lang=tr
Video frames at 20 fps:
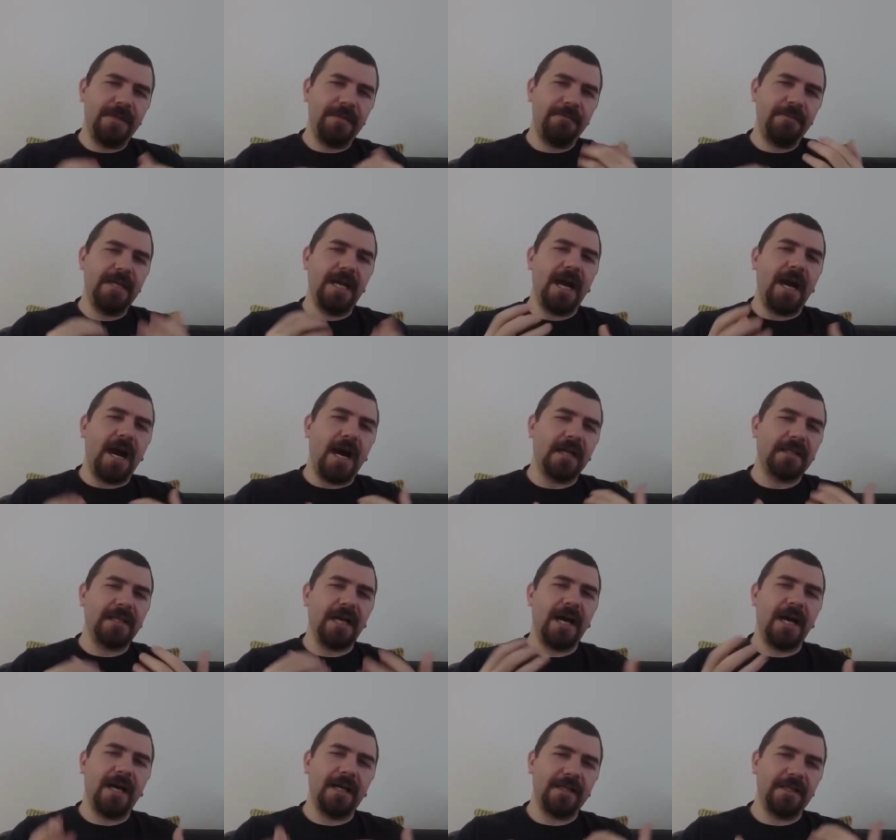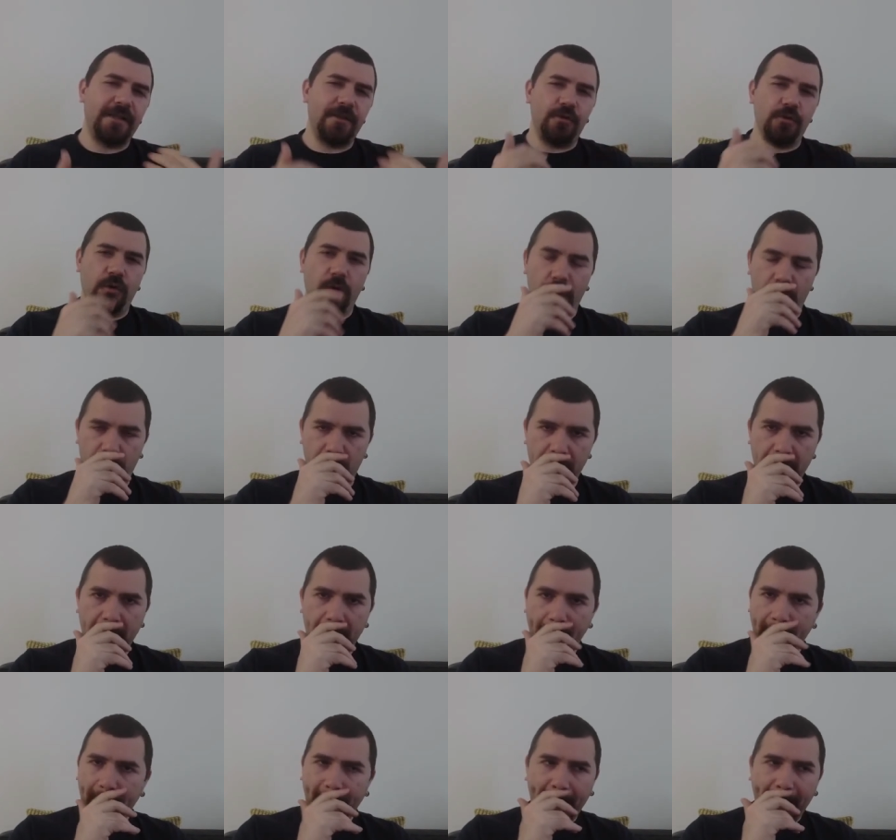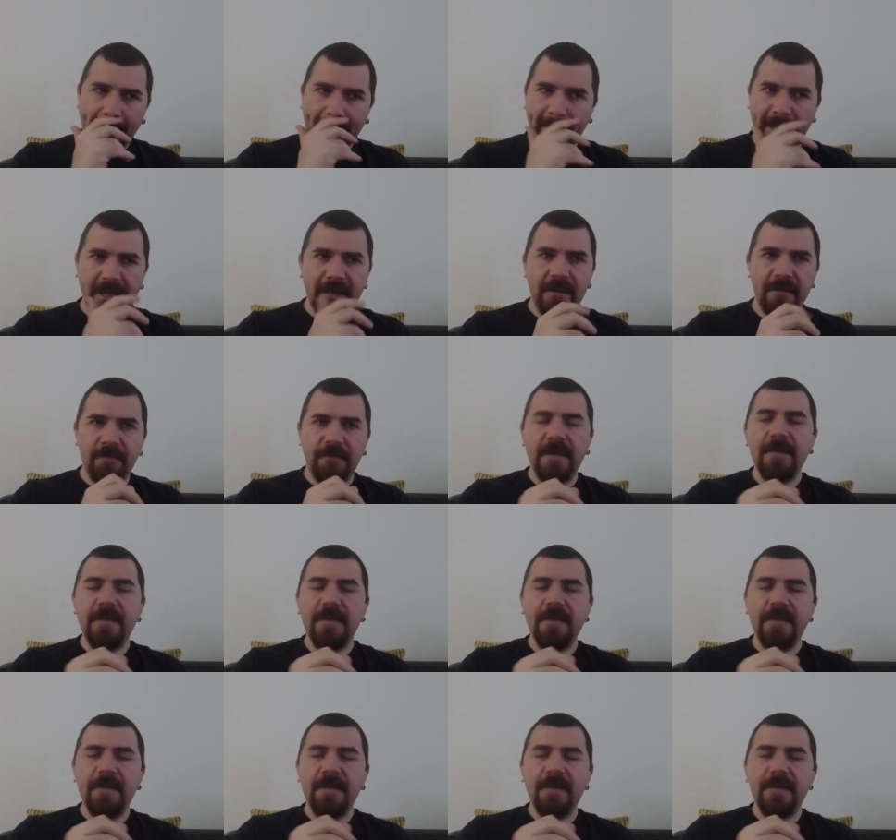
Bir, bir hata gidiyor orada e,